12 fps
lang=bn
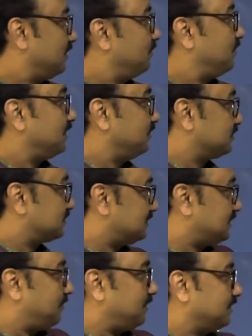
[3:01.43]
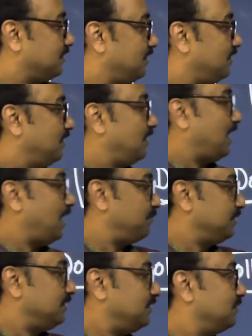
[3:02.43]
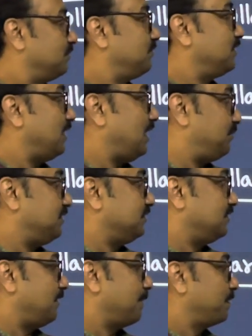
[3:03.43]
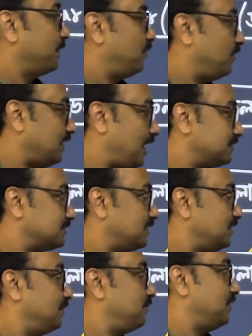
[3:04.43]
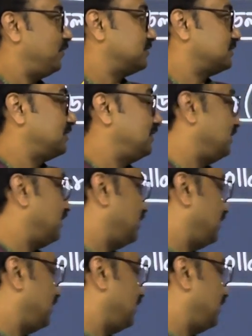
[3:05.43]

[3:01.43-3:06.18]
মানে হচ্ছে জামাইকা আমের মানে আমেরিকা আচার মানে অস্ট্রেলিয়া